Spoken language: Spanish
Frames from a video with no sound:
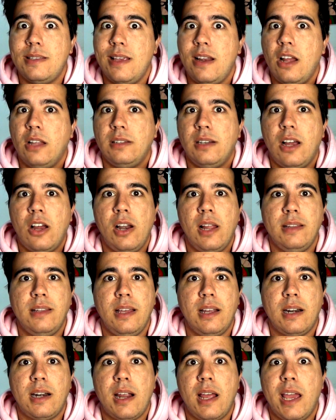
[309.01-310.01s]
Se lo ha tragado la
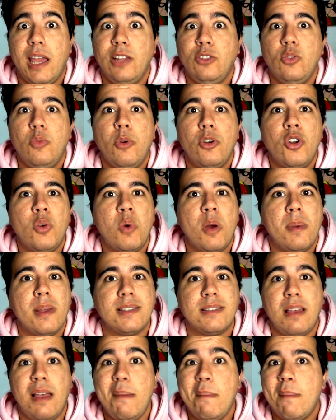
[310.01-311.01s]
tierra y tú pues no
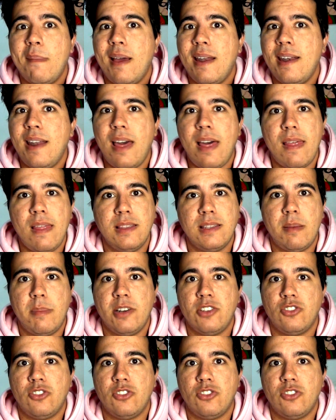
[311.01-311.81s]
vuelves a saber más nada de esa